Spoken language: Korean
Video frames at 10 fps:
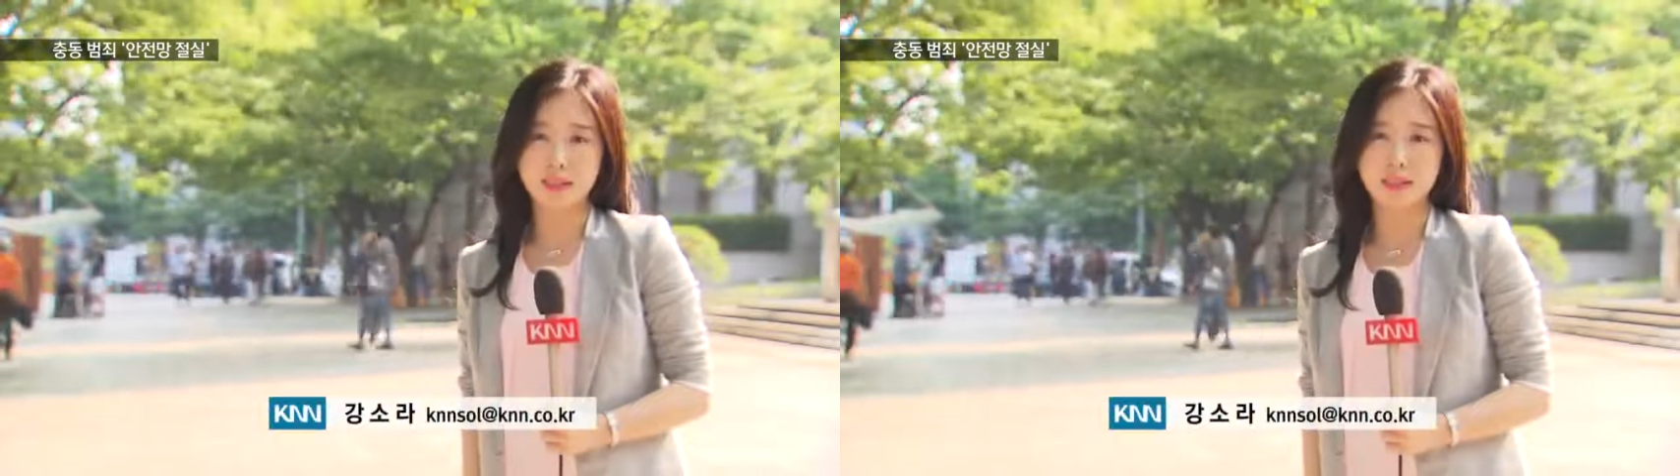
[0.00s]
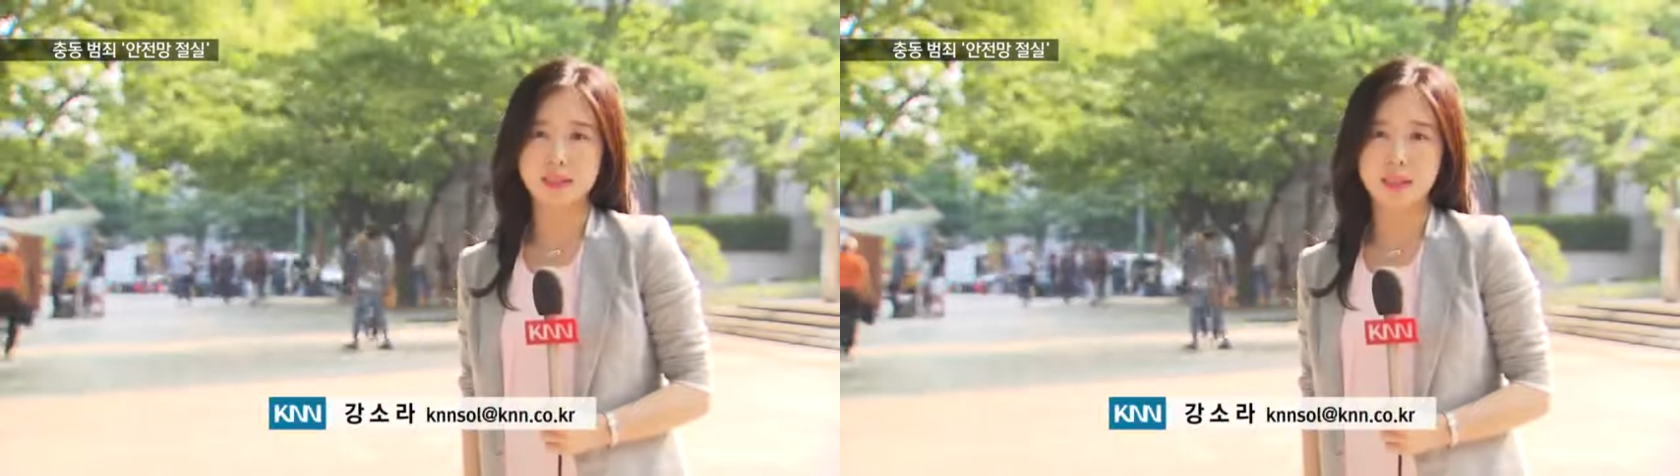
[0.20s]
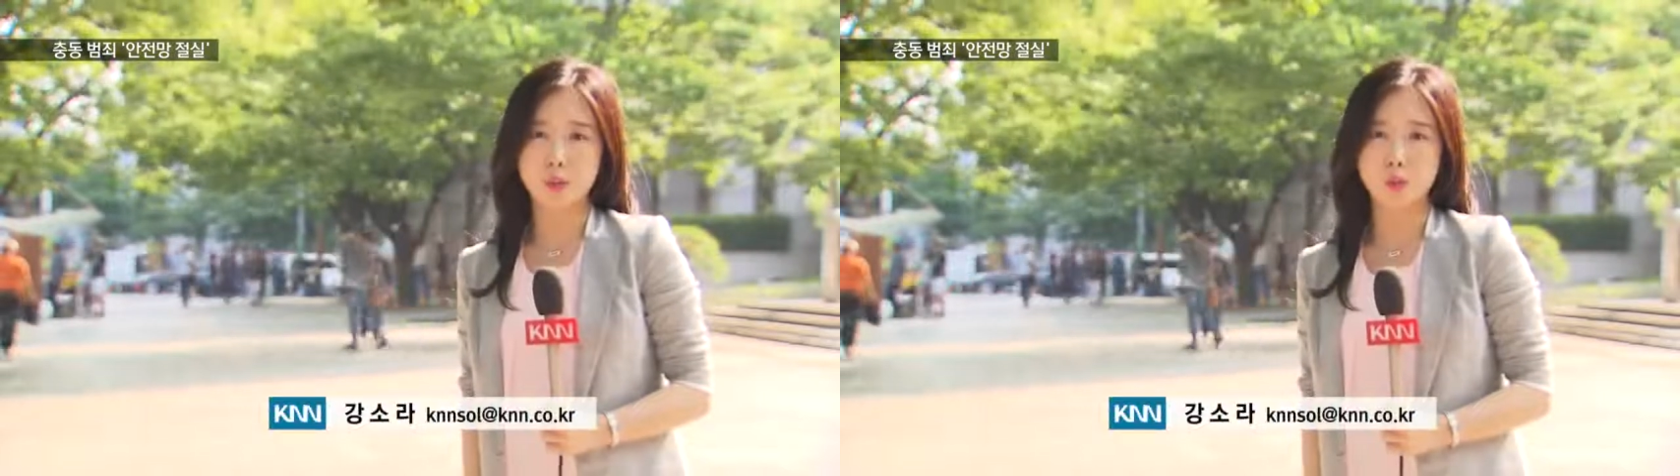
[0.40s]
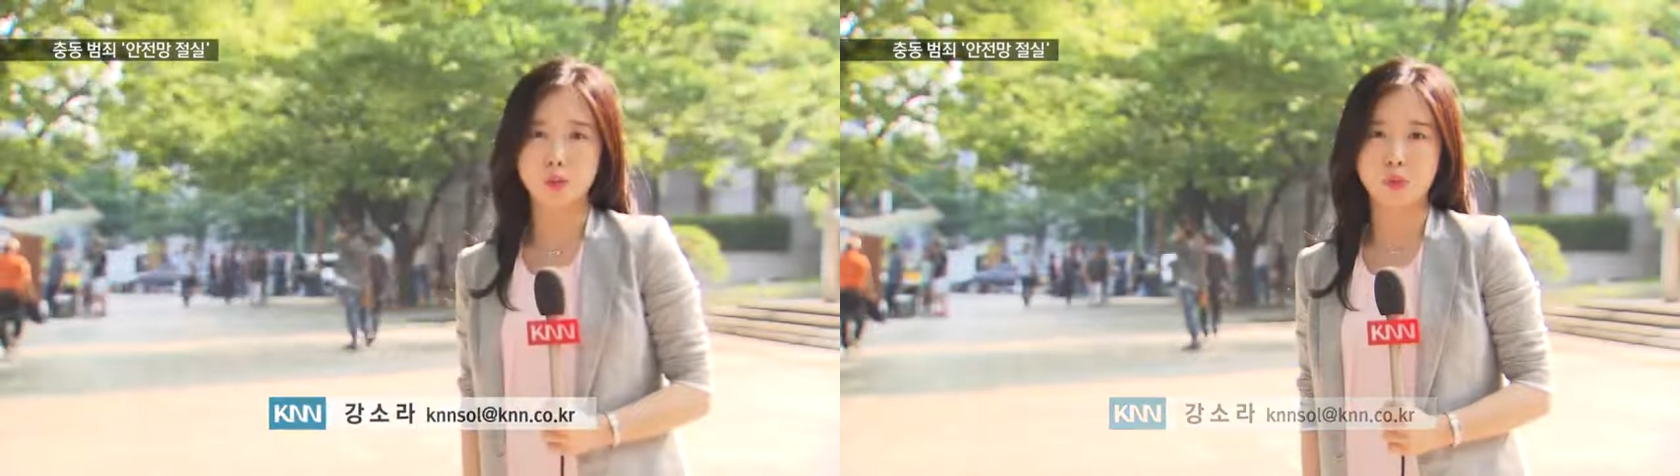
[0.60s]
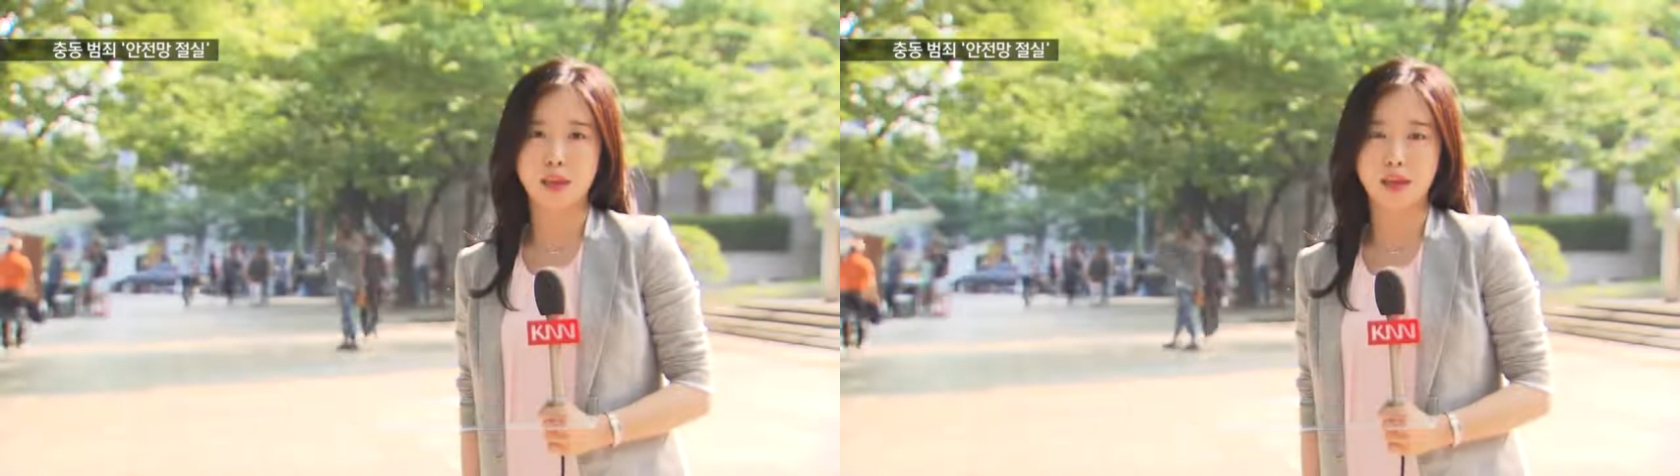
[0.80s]
스트레스
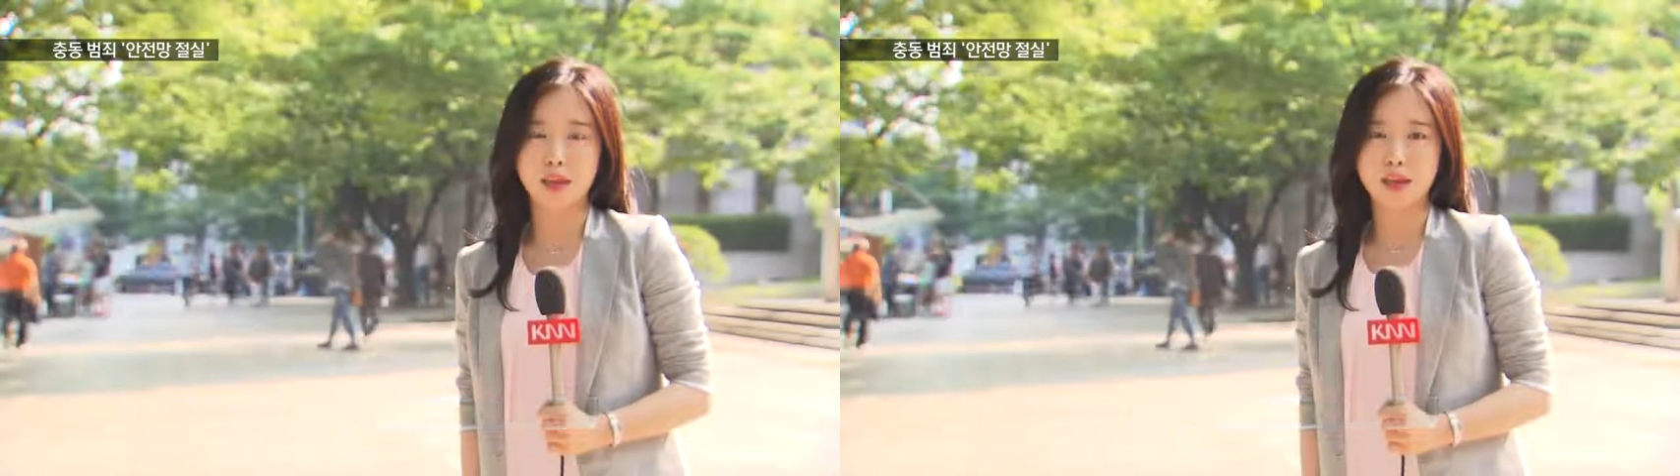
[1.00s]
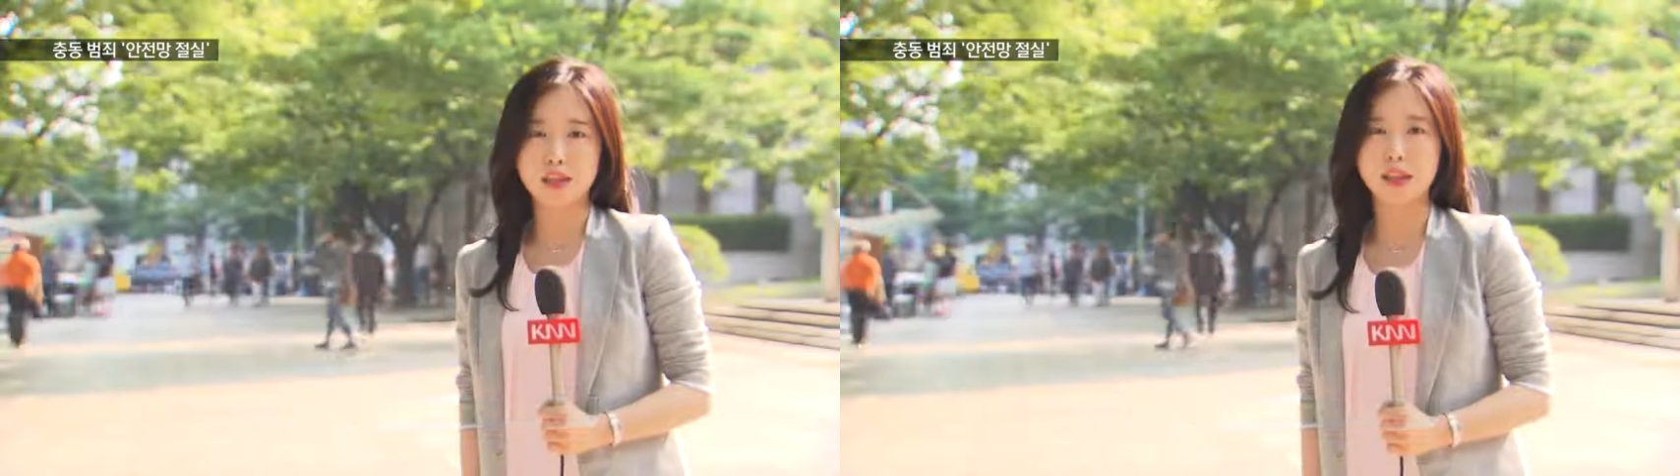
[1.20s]
해소를 위해